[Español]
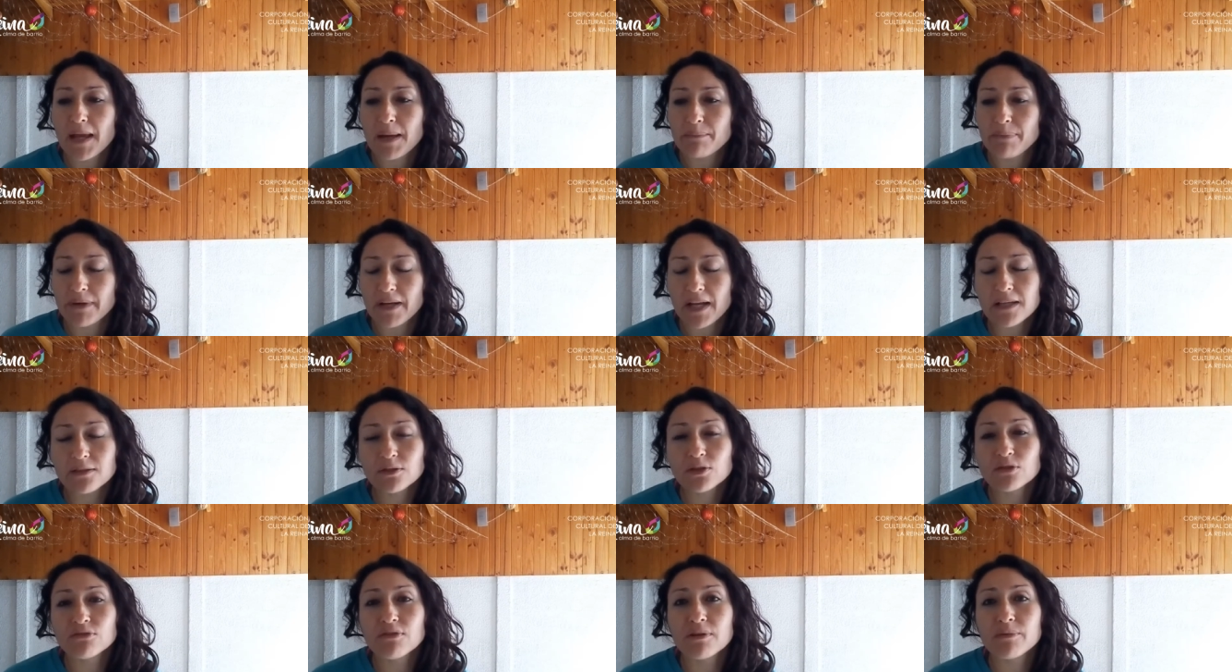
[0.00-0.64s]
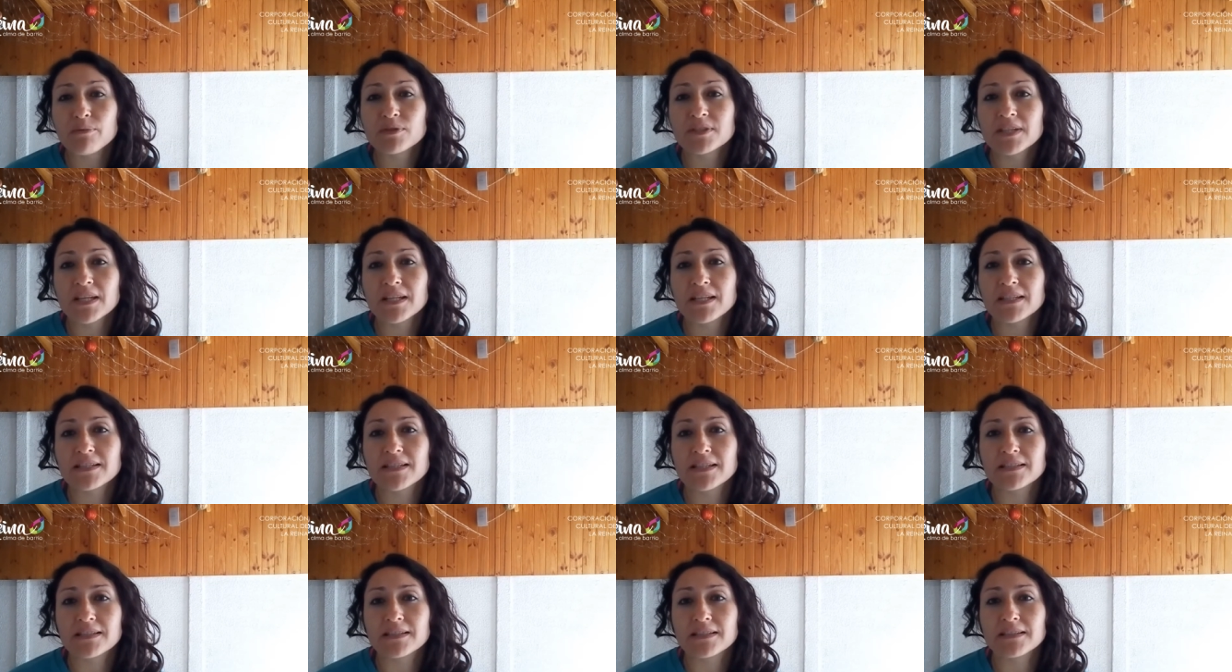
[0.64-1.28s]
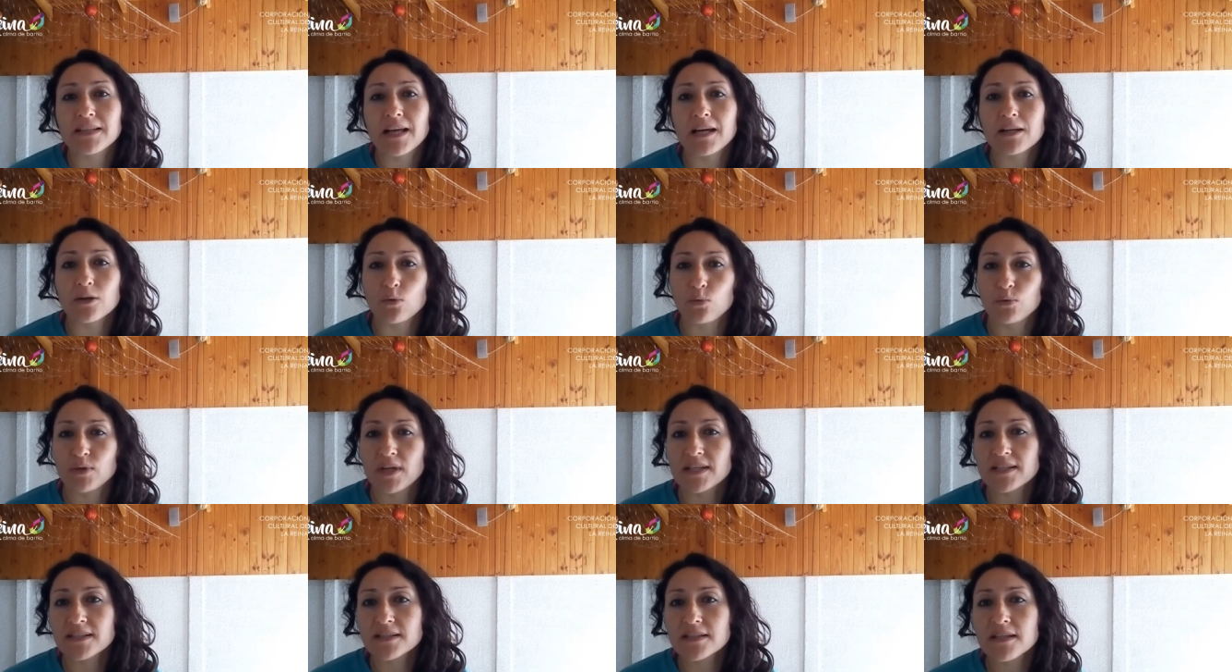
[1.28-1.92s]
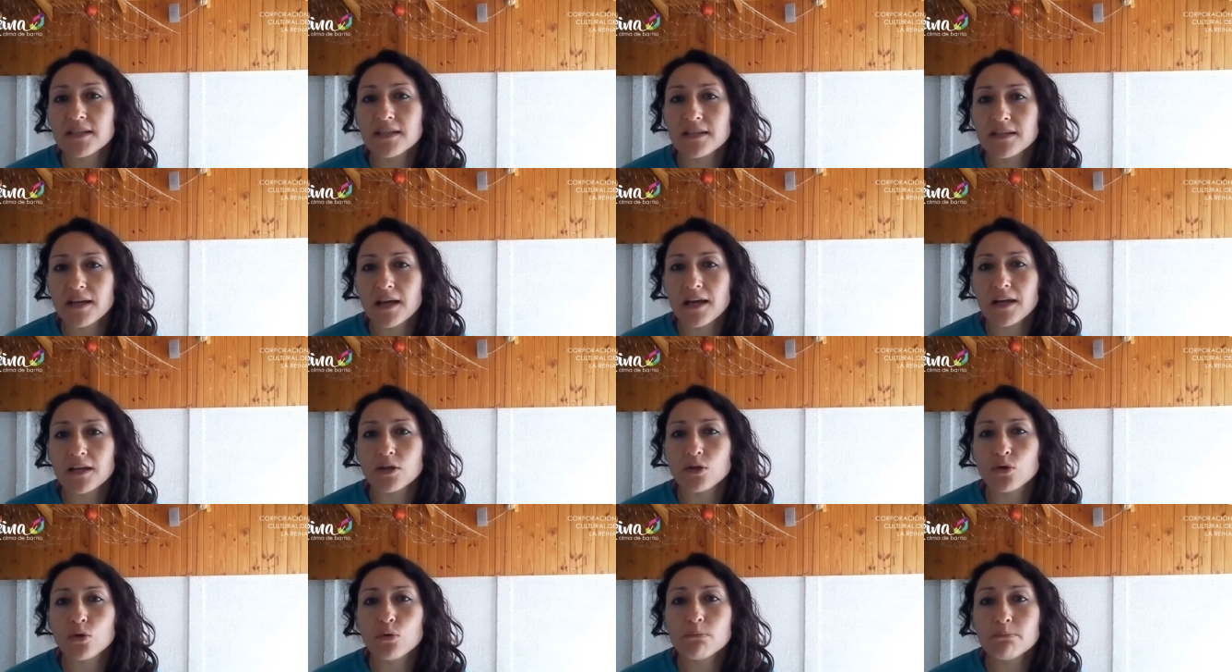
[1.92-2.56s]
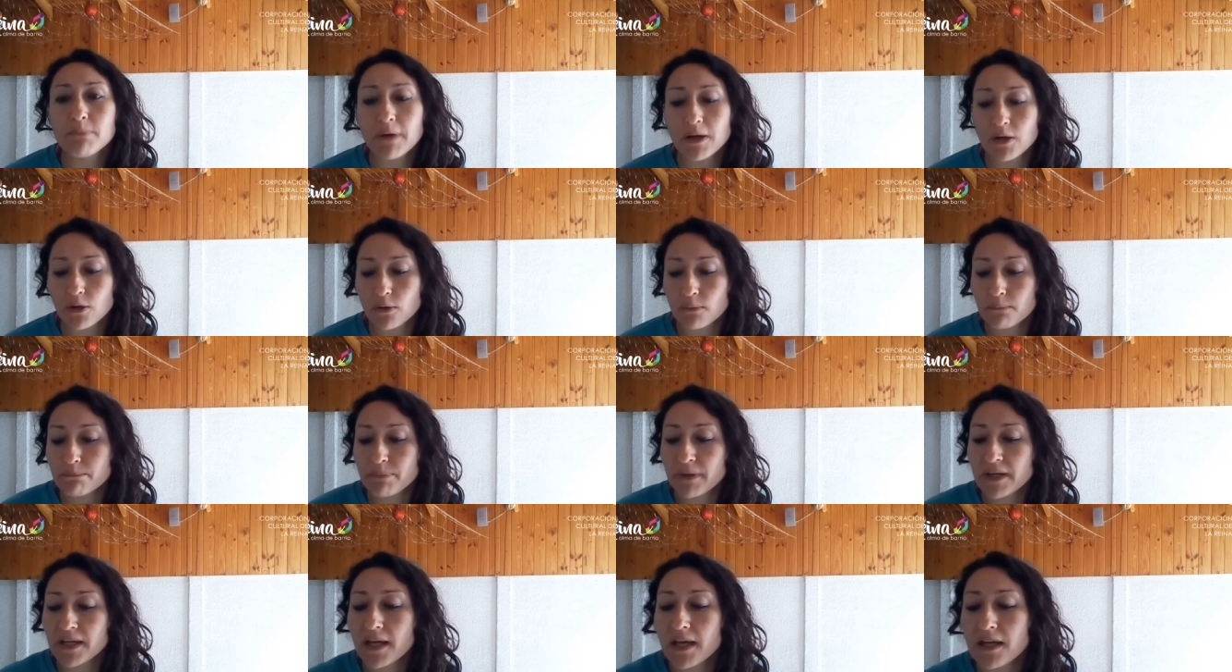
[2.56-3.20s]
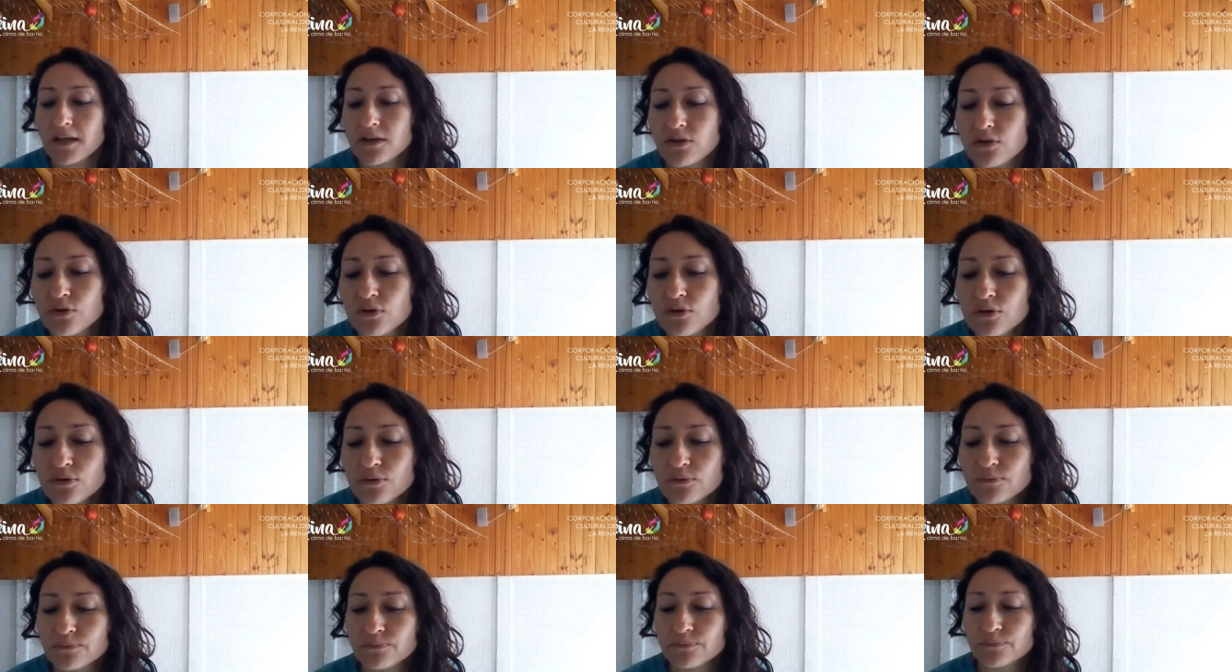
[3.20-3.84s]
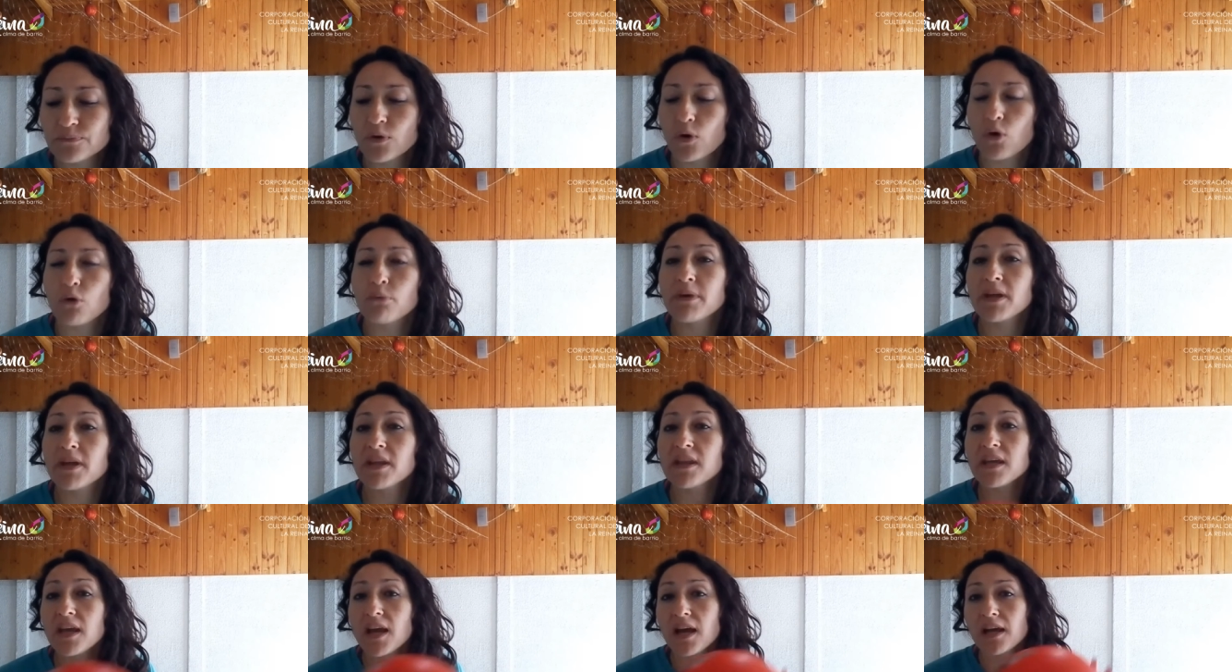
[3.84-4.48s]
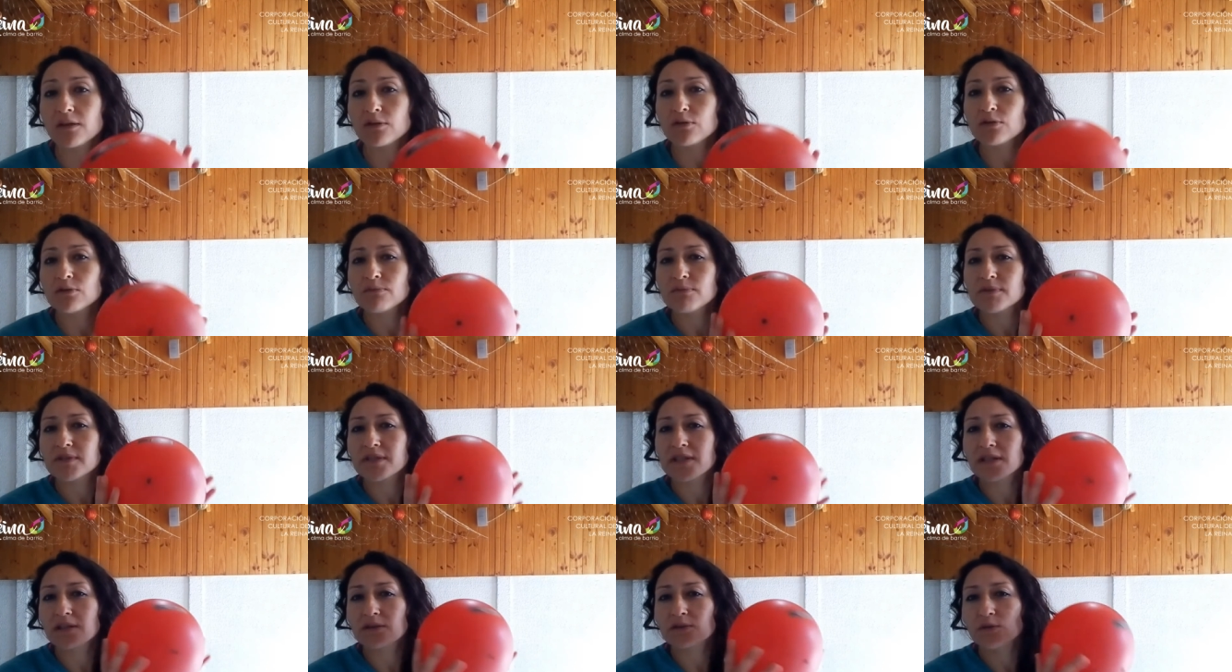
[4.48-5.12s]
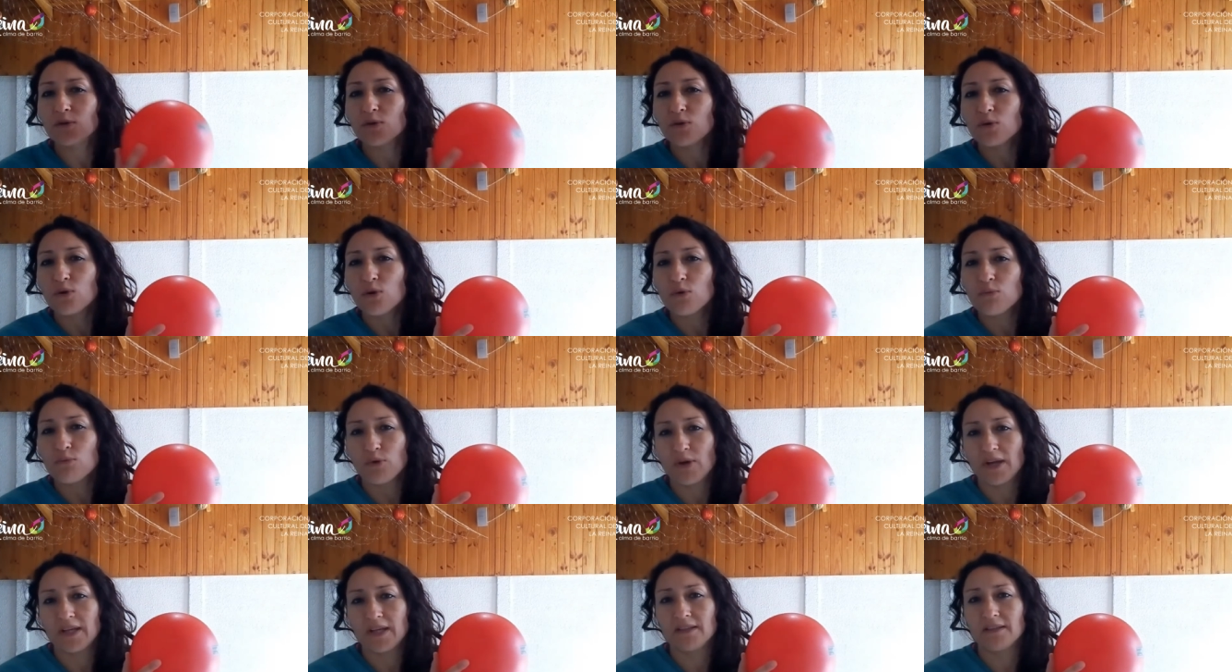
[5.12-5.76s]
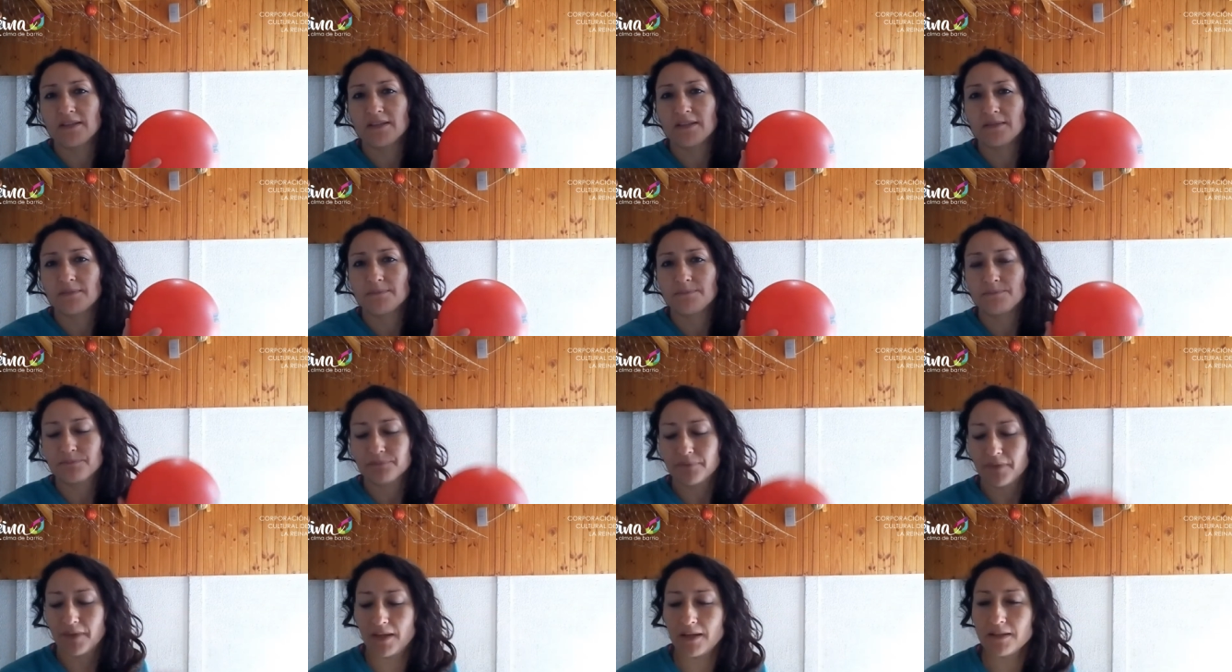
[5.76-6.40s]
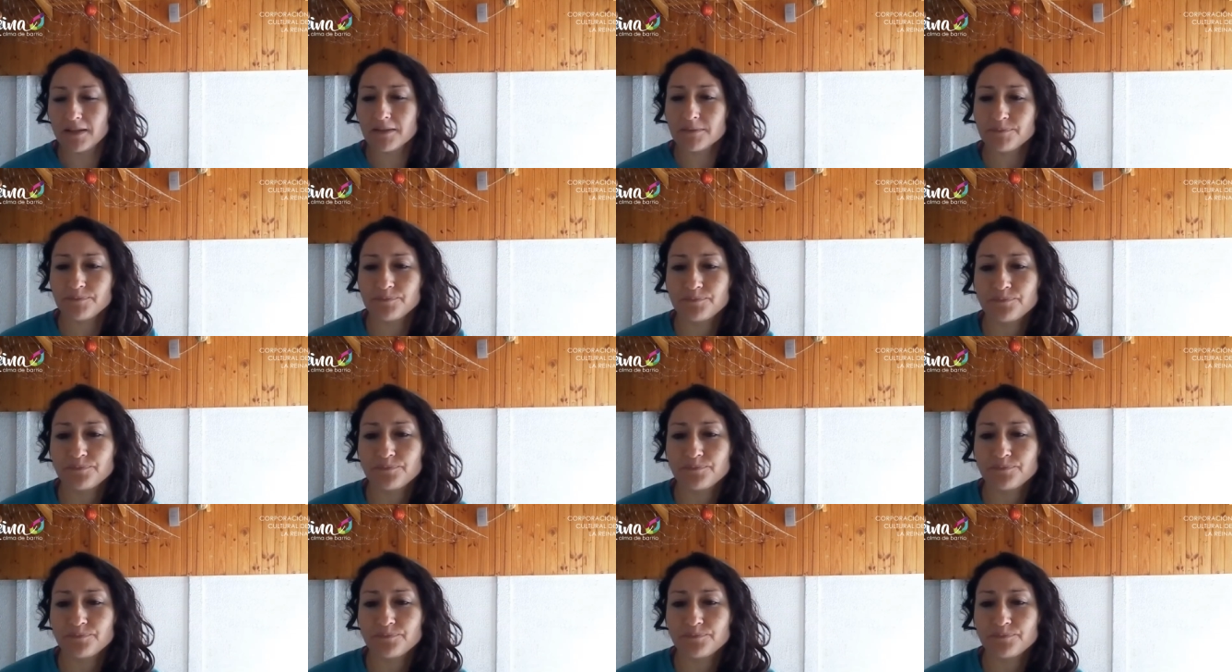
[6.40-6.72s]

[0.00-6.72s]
Para esto vamos a necesitar una silla y un balón pequeño o mediano, ¿cierto? Como este, ¿ya?